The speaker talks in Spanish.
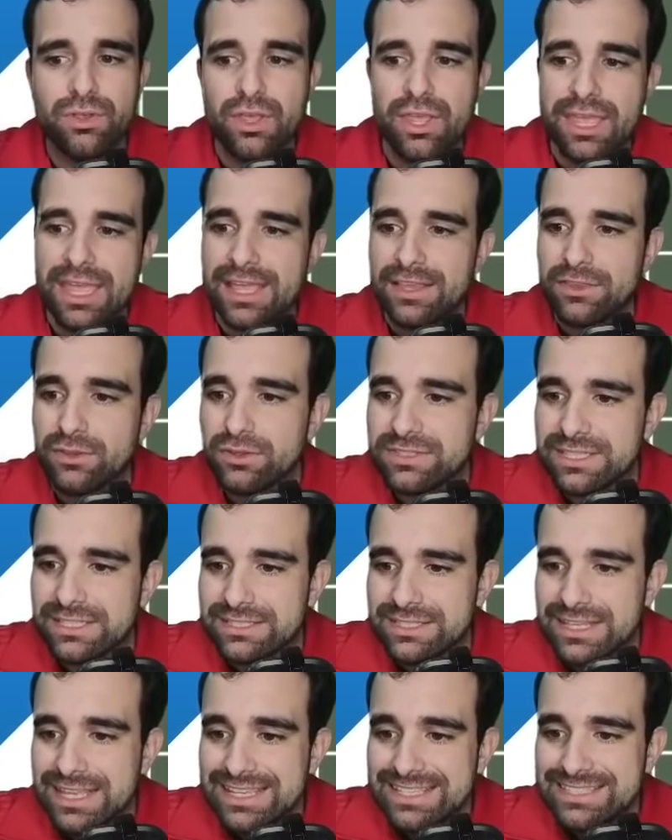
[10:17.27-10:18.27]

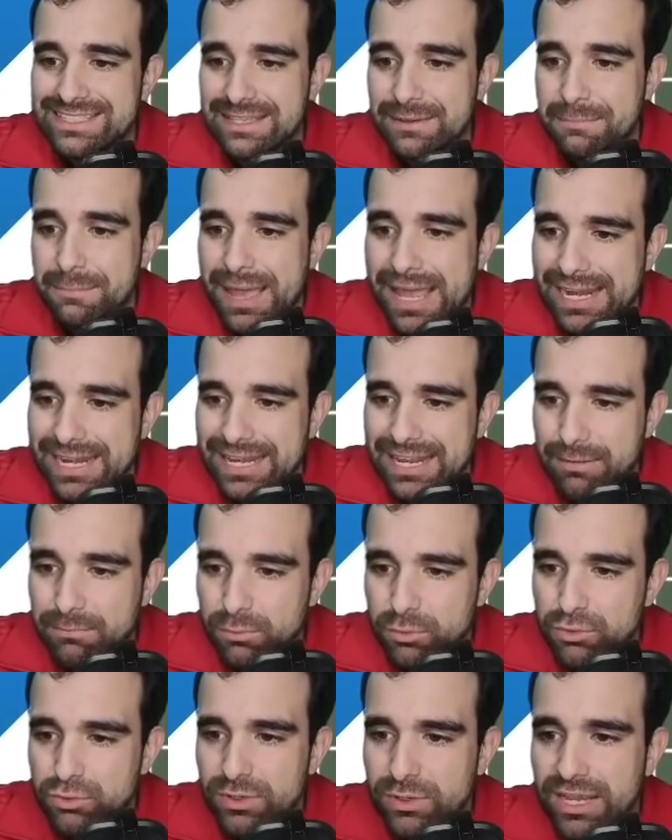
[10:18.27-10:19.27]
entonces, si marca
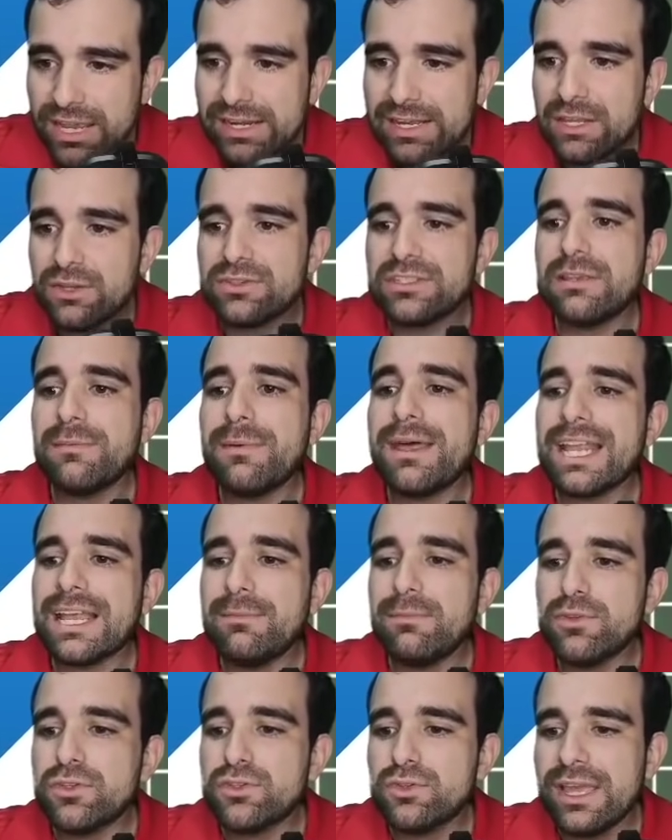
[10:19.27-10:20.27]
mucho Carrillo, si marca
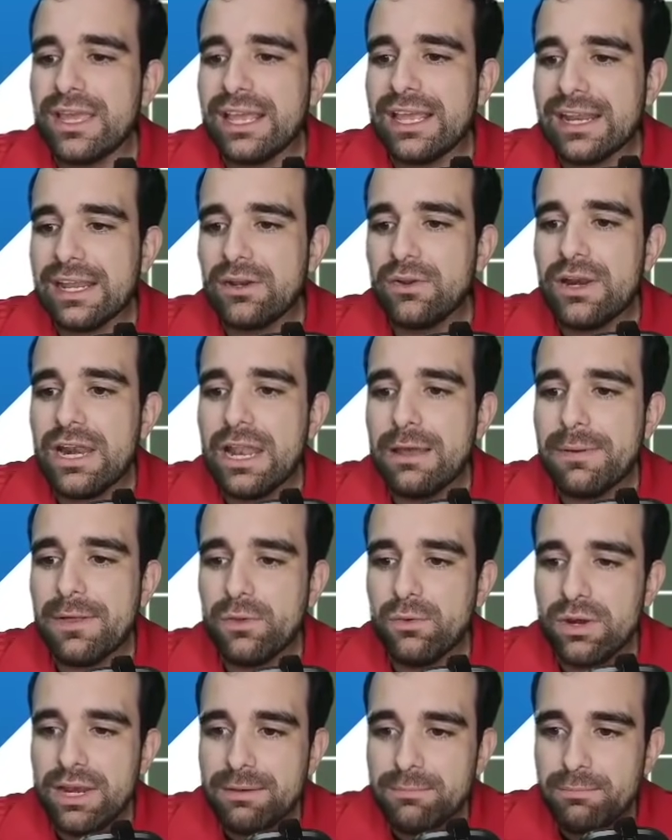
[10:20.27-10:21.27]
mucho Guerrero, la
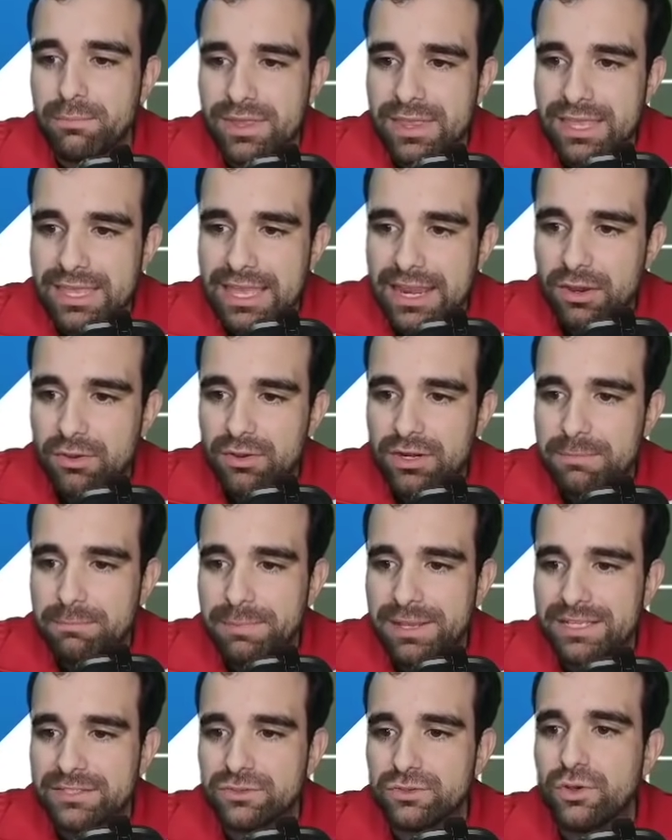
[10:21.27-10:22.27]
Padula puede quedar con
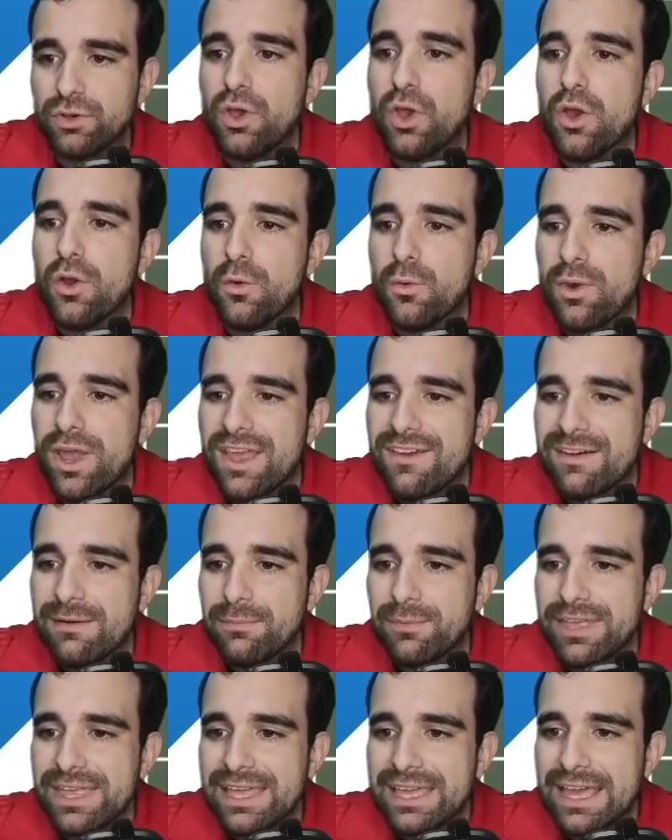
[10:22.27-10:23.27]
espacio, Cueva
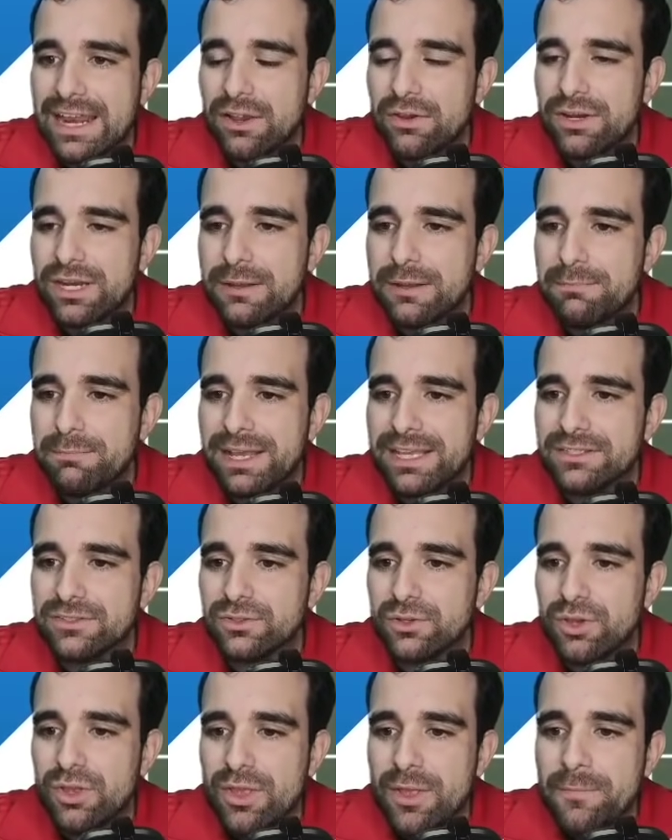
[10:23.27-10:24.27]
puede quedar con
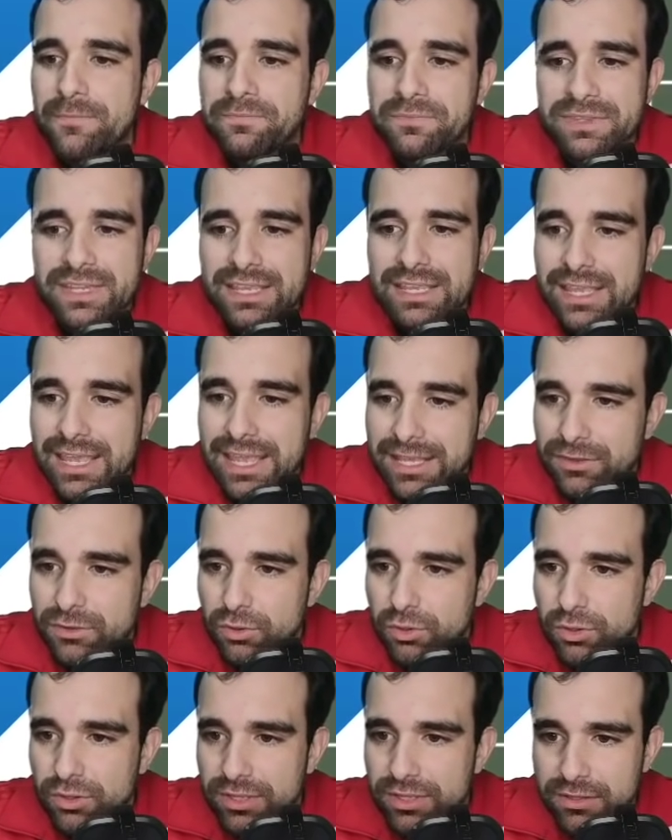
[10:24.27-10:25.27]
espacio.
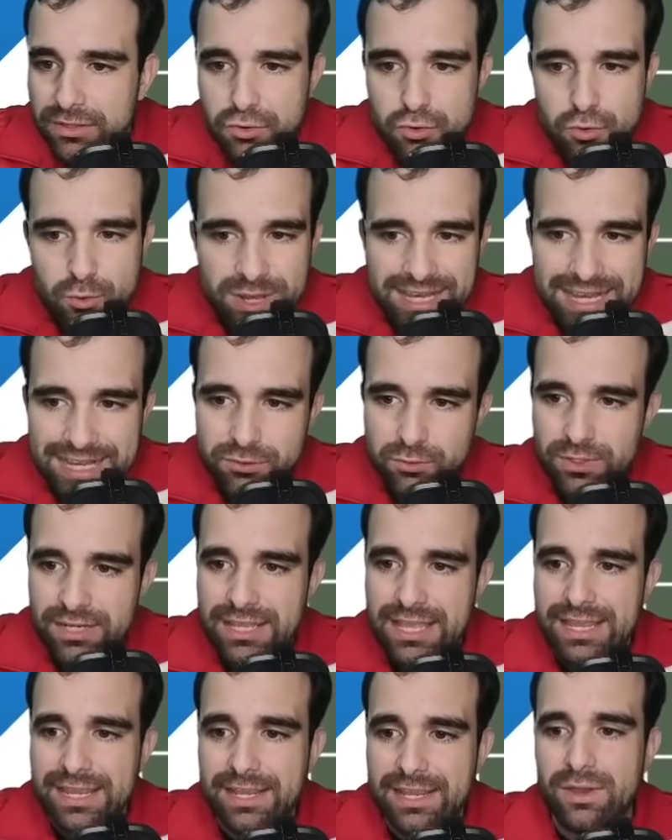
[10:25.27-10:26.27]
Esto no es
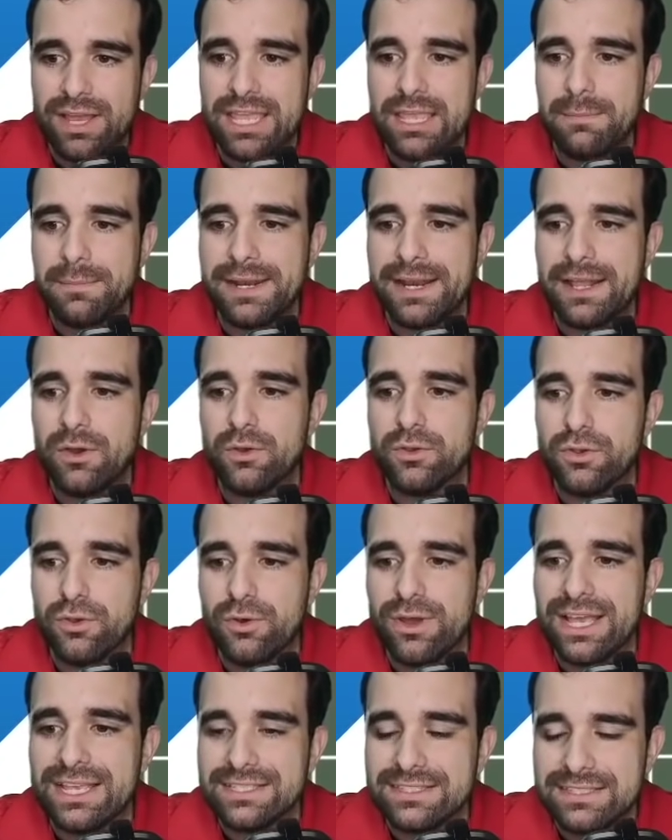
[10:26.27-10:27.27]
casualidad que los haya parado
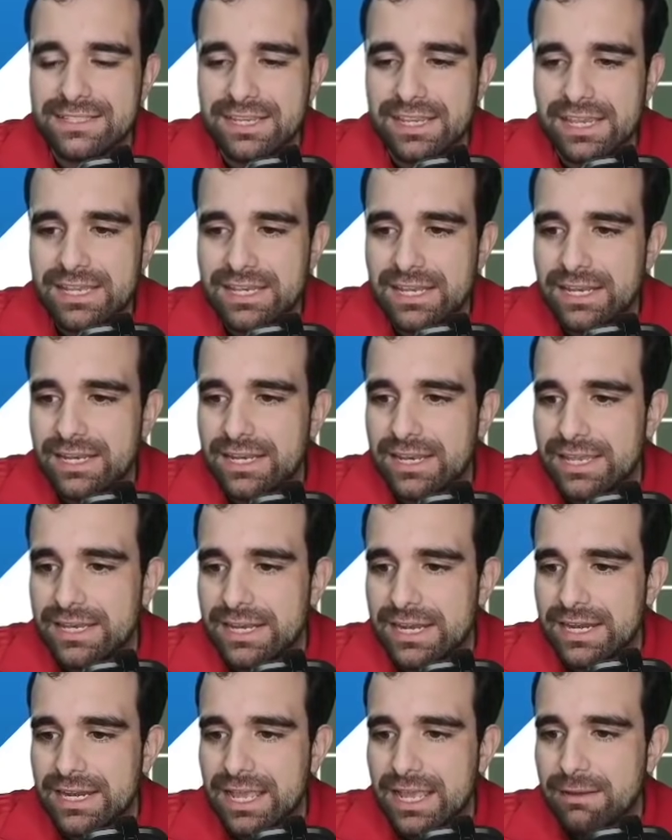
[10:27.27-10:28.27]
yo así en el, en
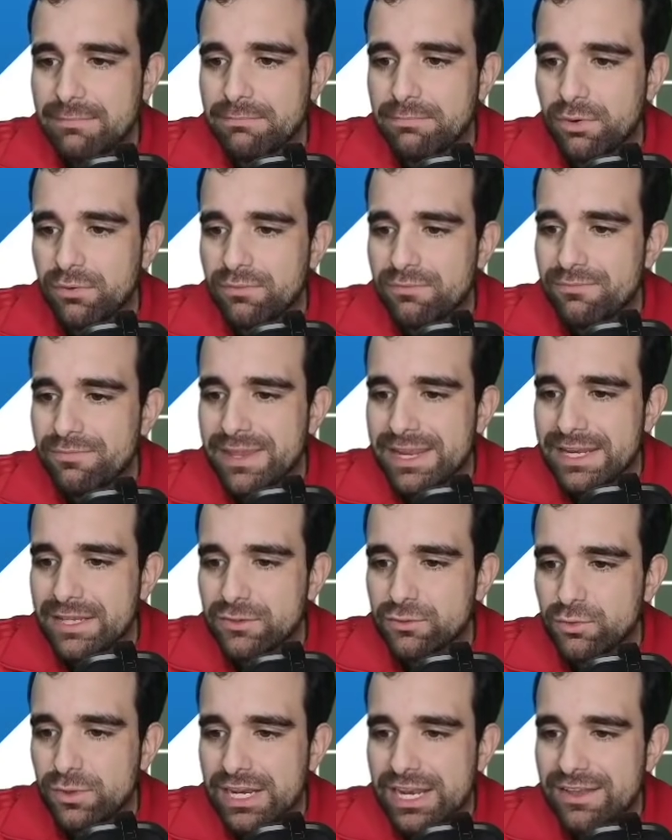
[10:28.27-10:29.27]
el campo.
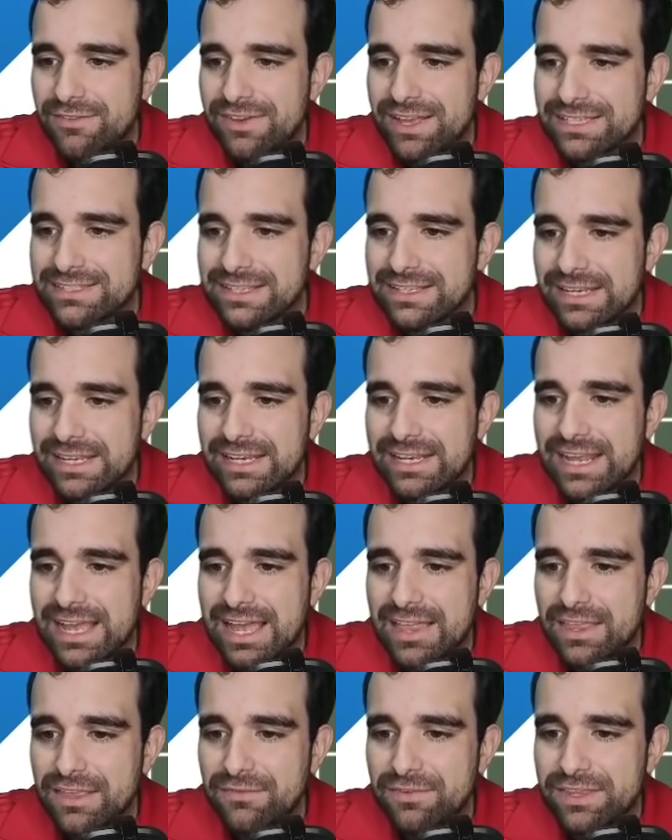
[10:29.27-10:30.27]
Venezuela va a salir
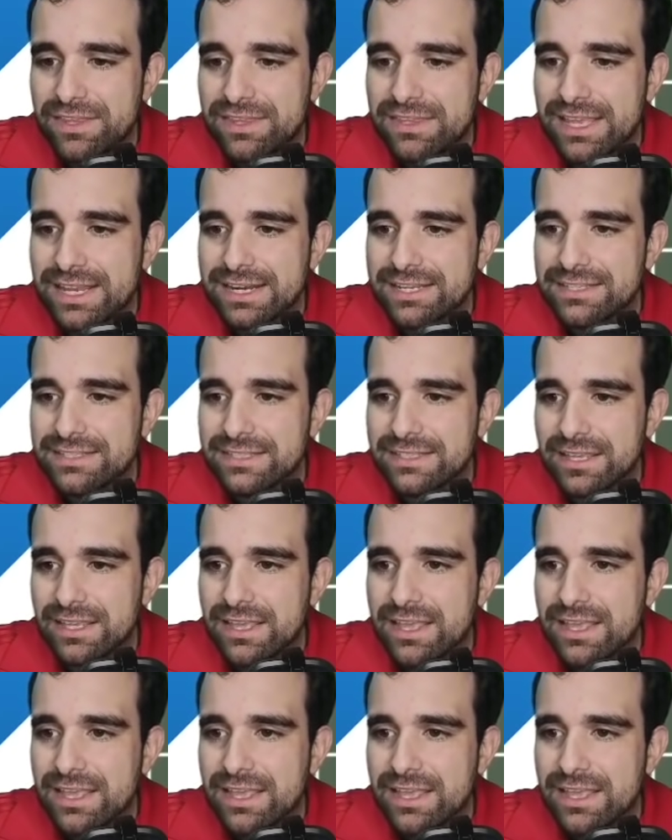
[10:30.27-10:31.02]
a defenderse,